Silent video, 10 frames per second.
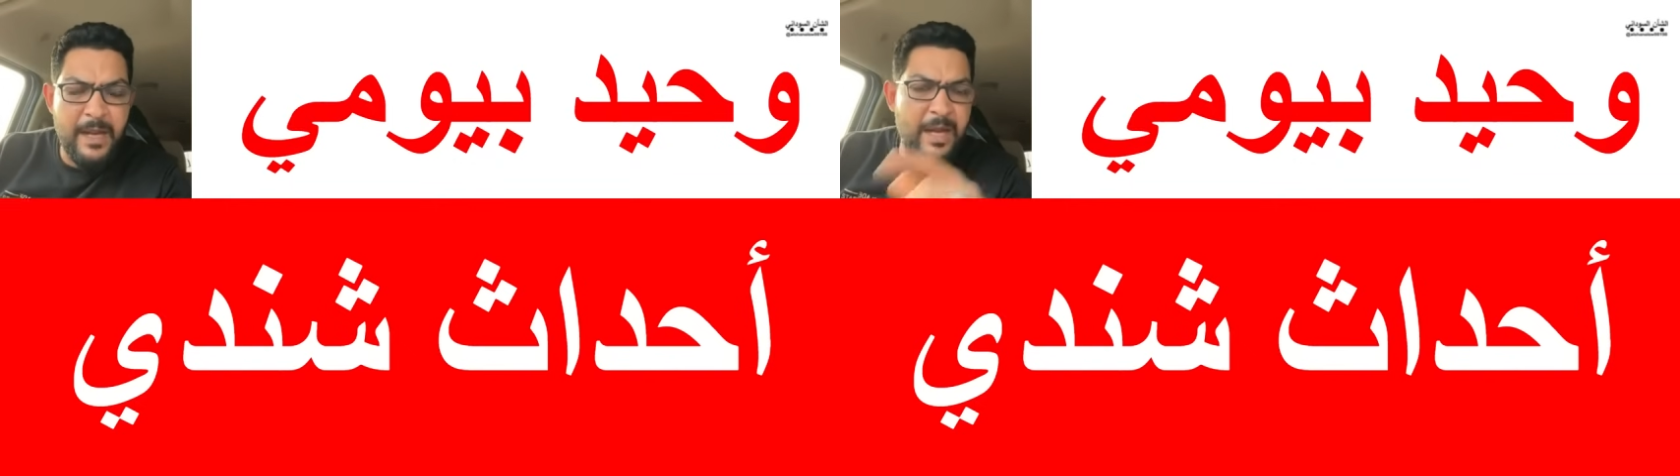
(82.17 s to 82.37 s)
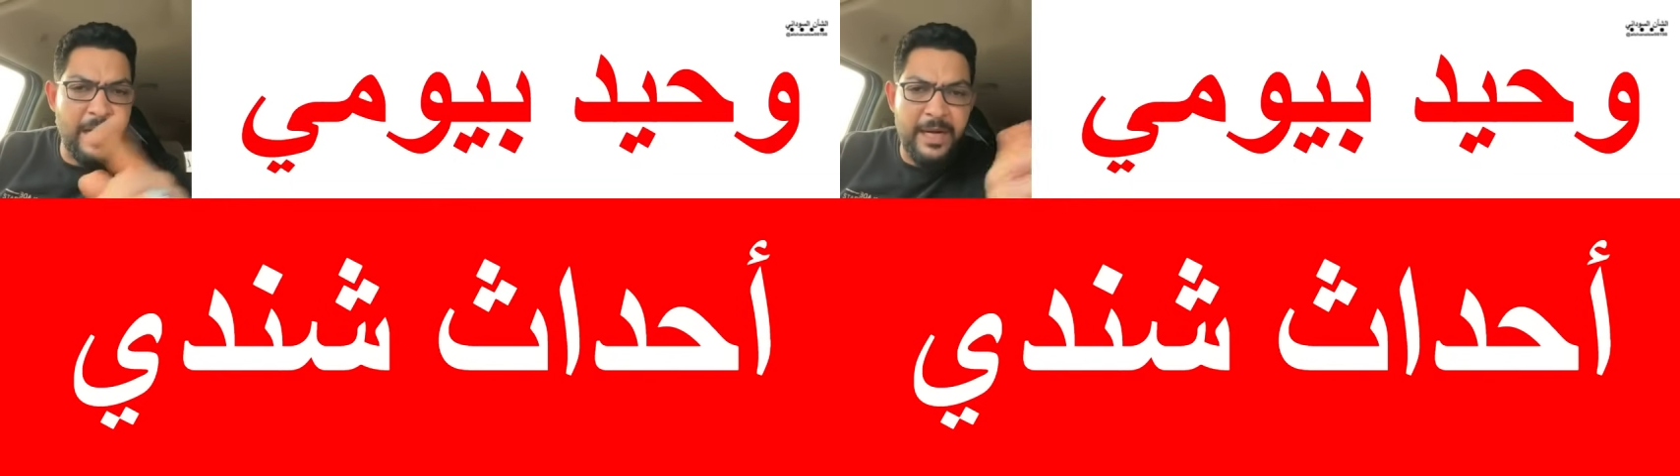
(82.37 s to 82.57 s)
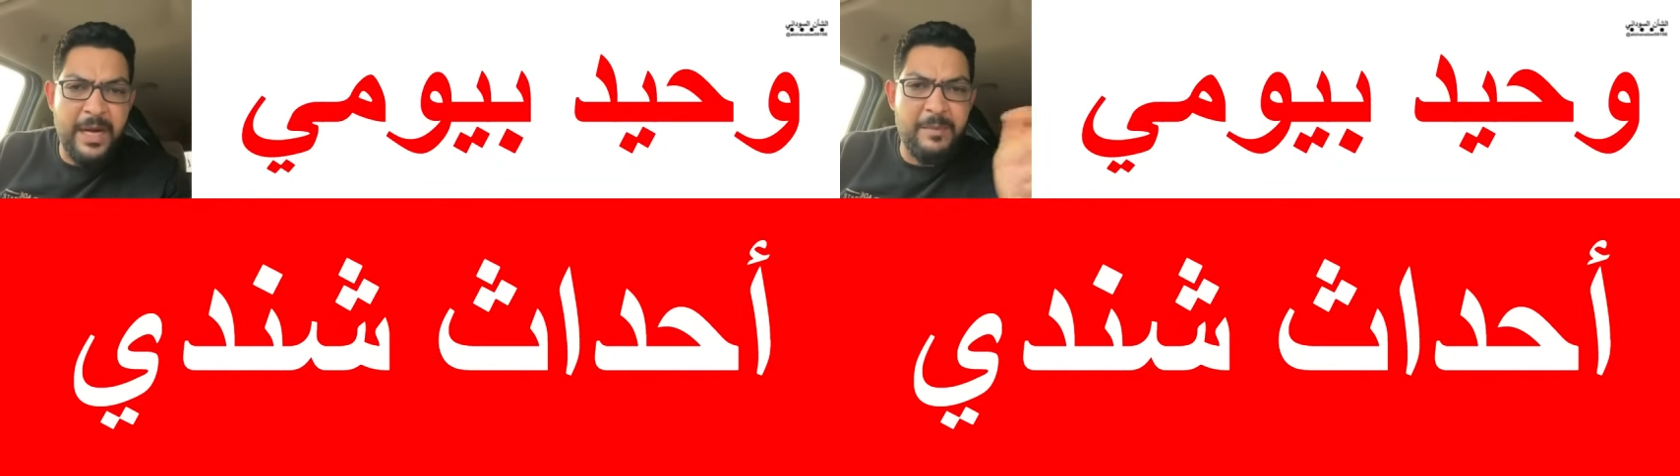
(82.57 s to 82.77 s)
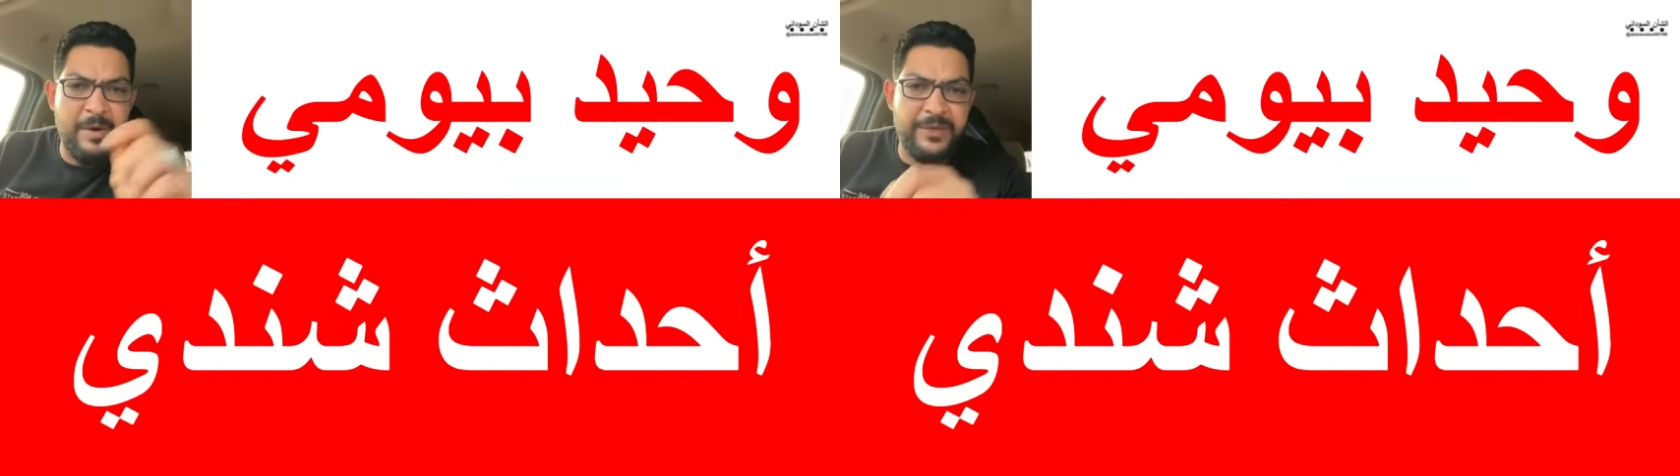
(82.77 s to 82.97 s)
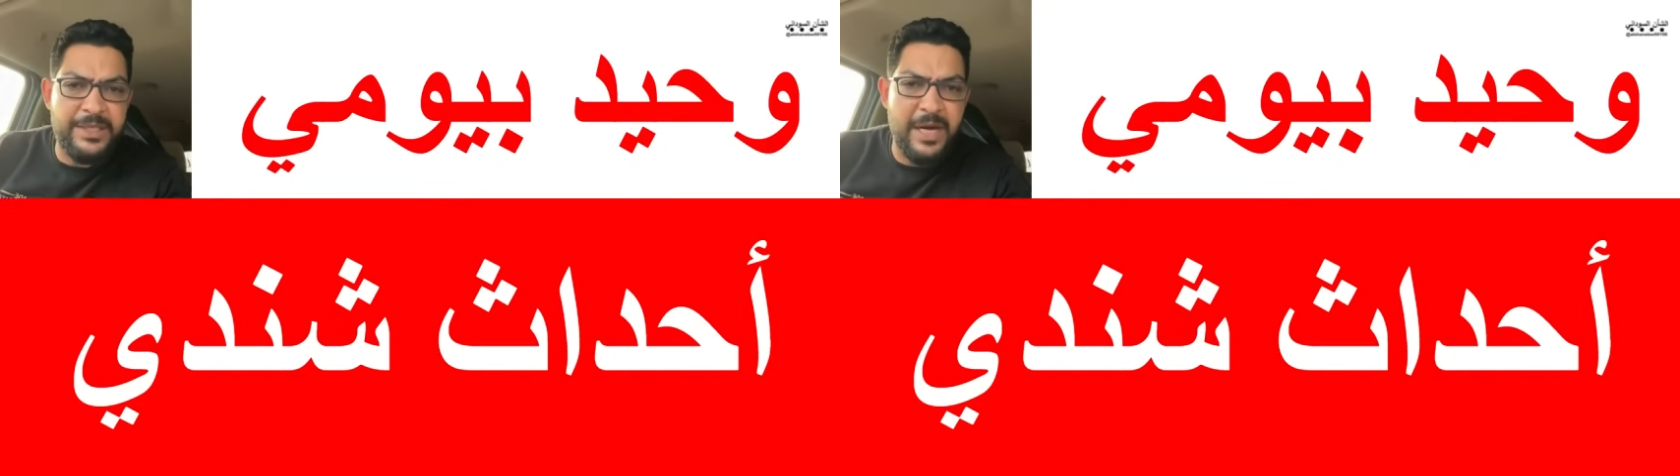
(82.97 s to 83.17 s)
إيه، خلينا
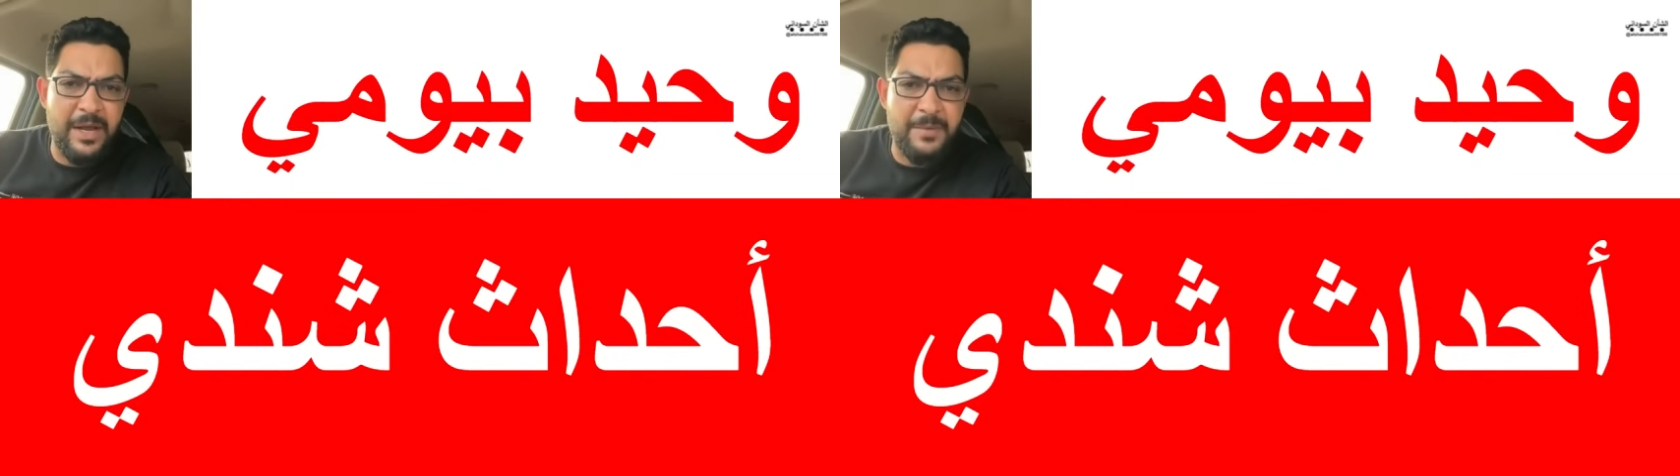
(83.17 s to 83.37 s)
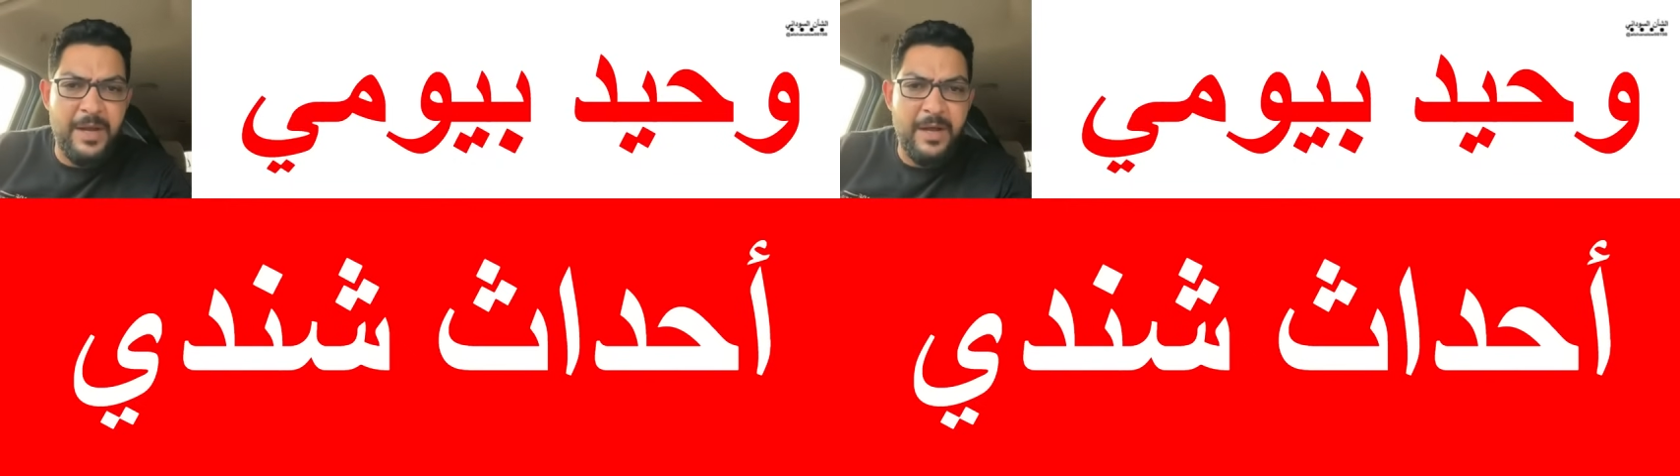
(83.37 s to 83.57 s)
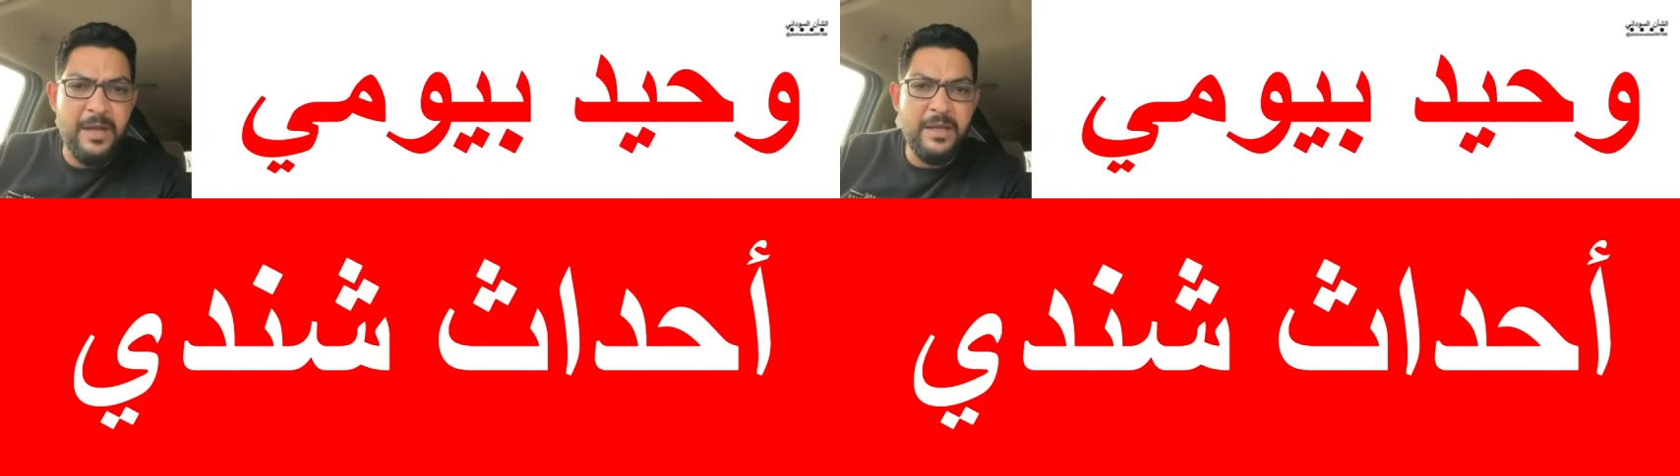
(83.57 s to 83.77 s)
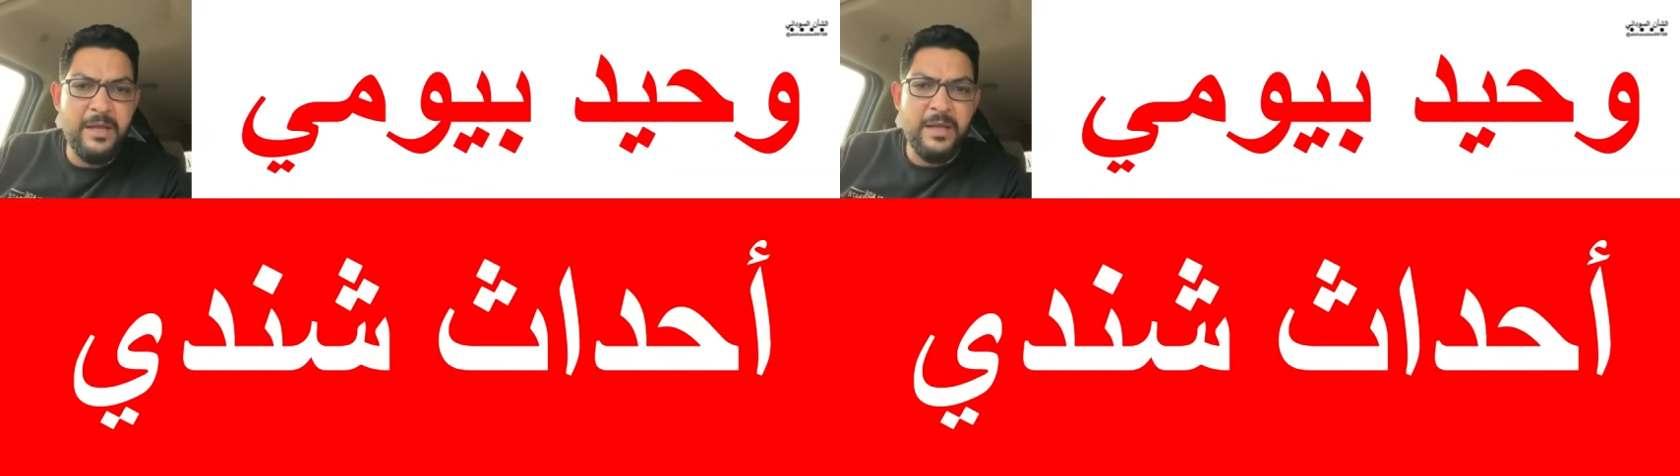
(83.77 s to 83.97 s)
انا ما افتش العربيه